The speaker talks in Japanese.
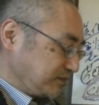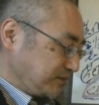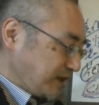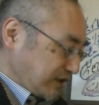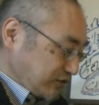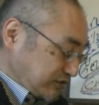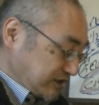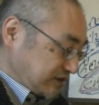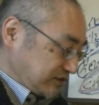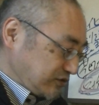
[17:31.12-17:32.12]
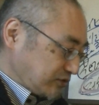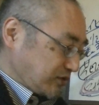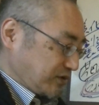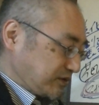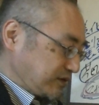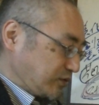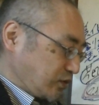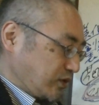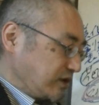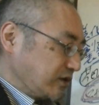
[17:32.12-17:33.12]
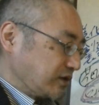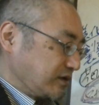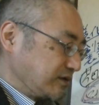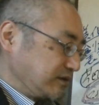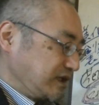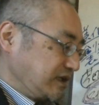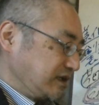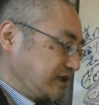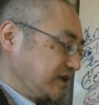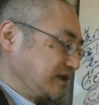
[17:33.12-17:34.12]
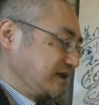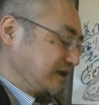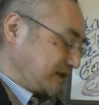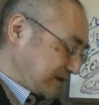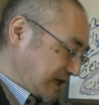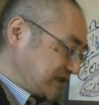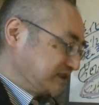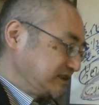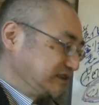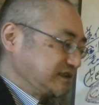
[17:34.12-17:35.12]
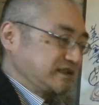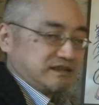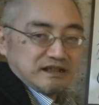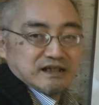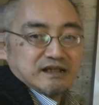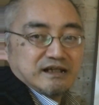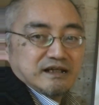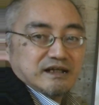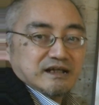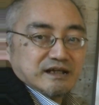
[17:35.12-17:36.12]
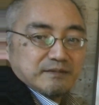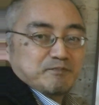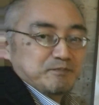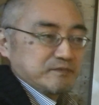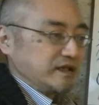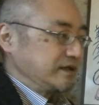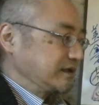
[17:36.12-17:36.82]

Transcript: まあ要するにちょっとこうね、えー、発信してって、えーね